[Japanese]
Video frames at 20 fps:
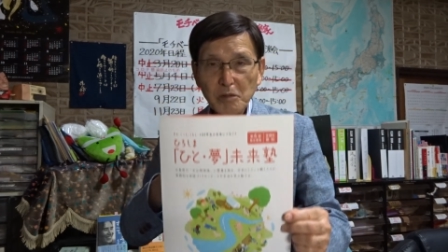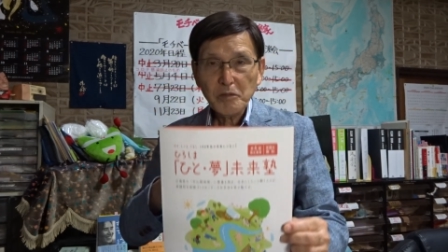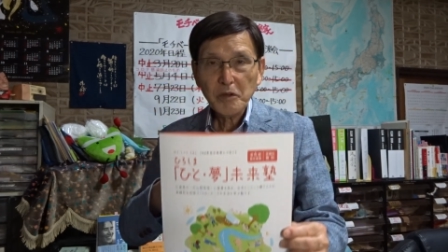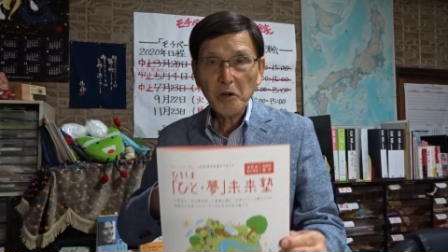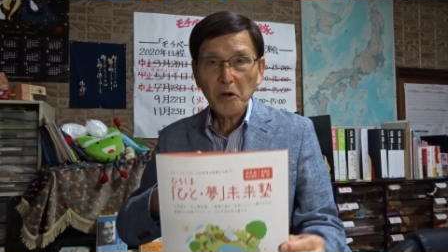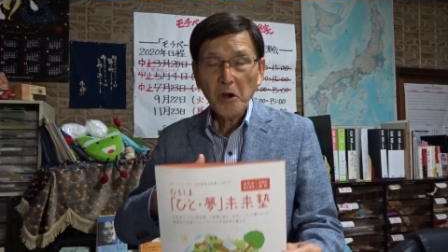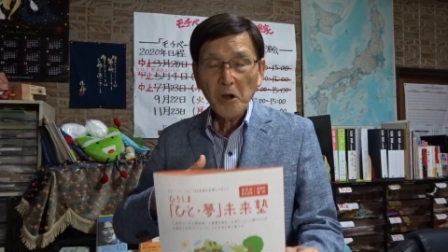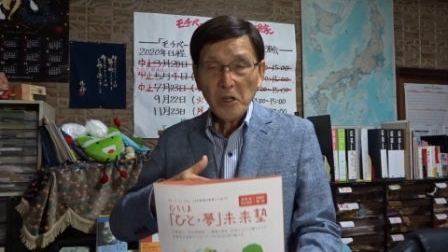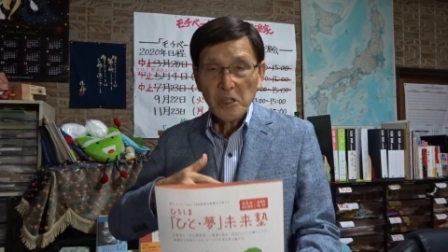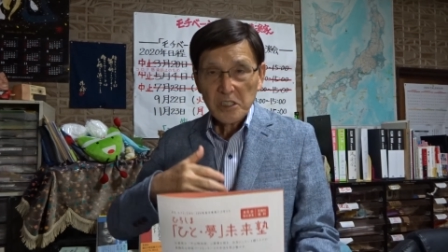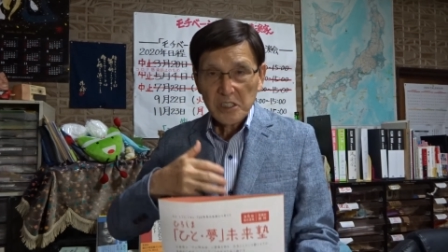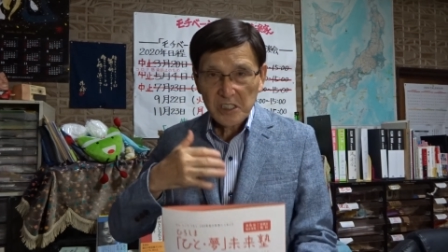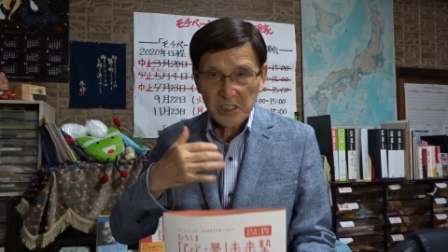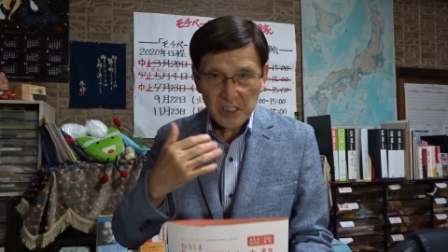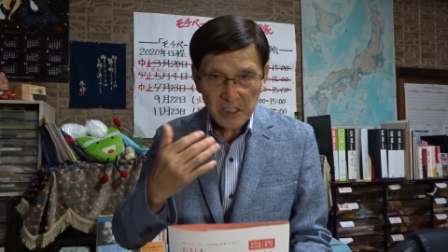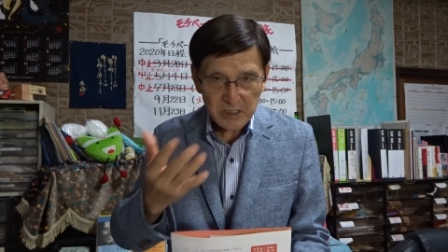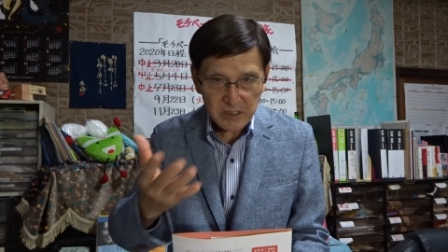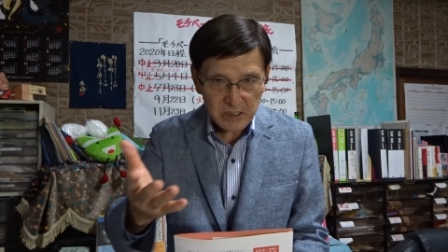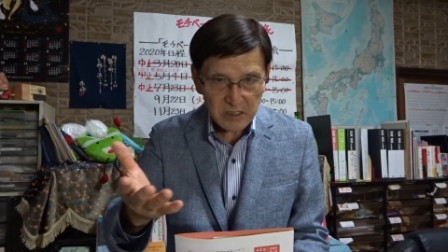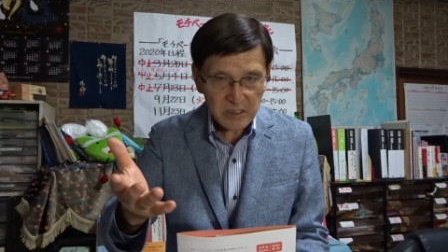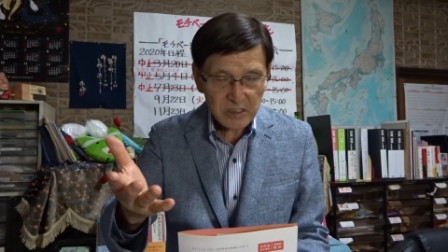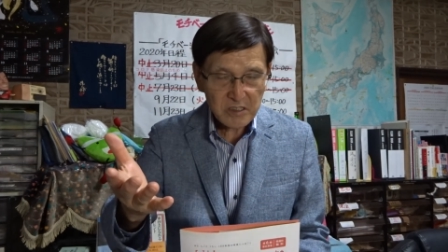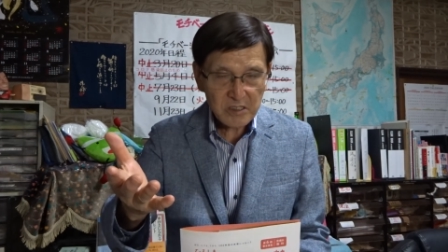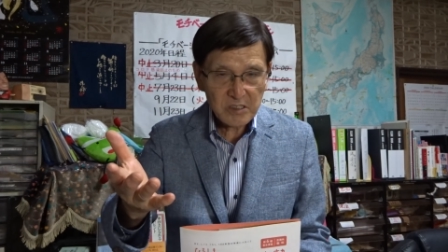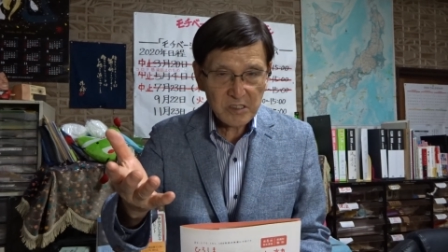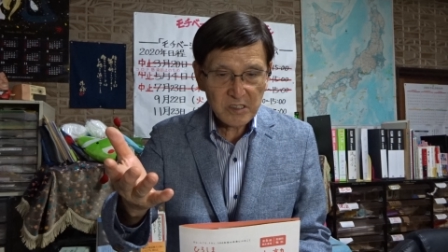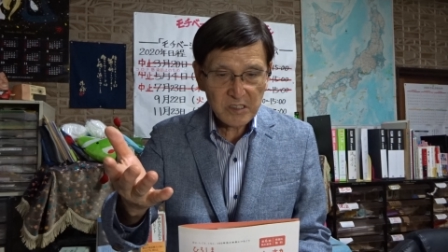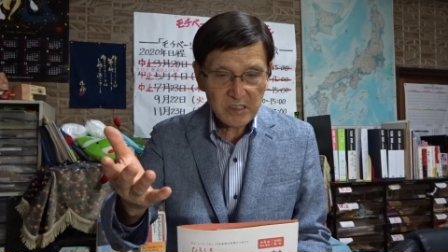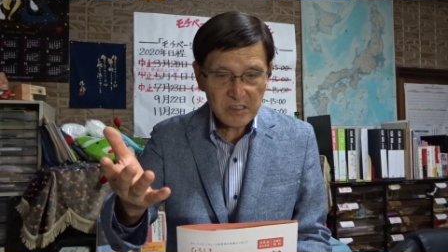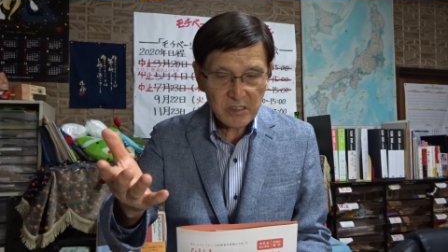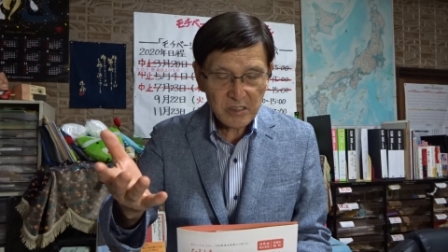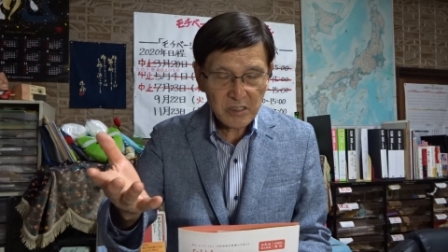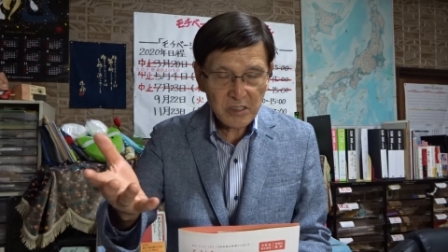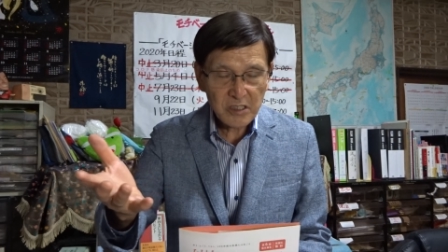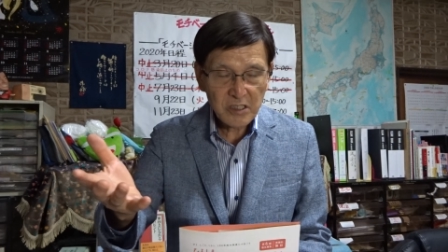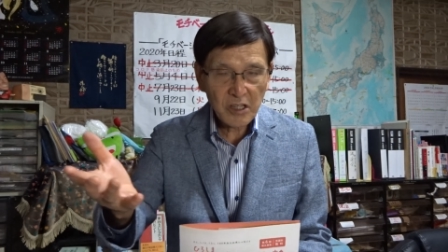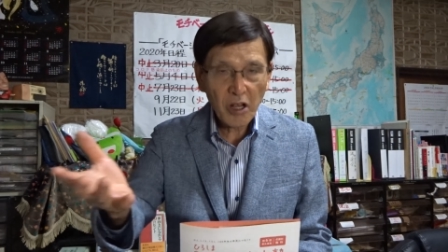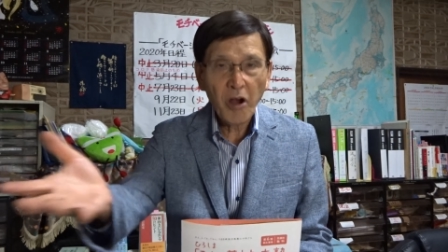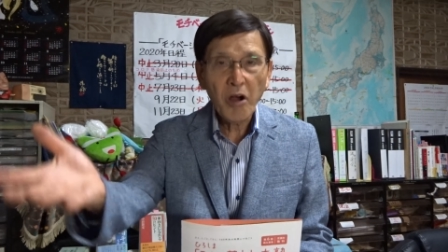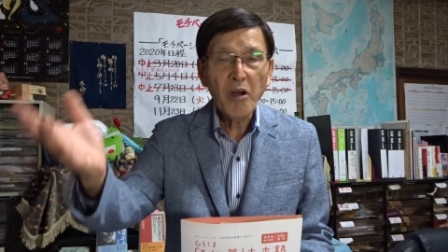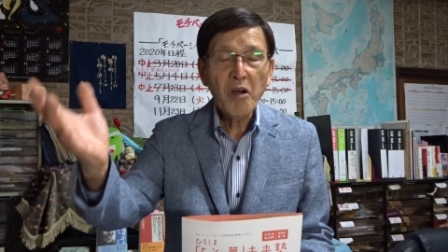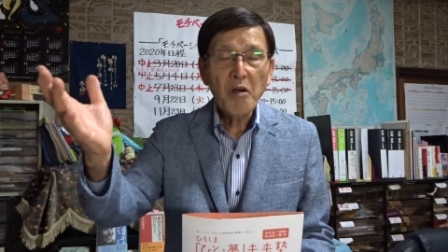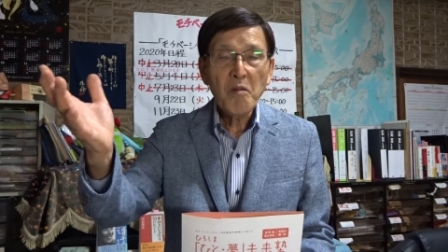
目をぐっと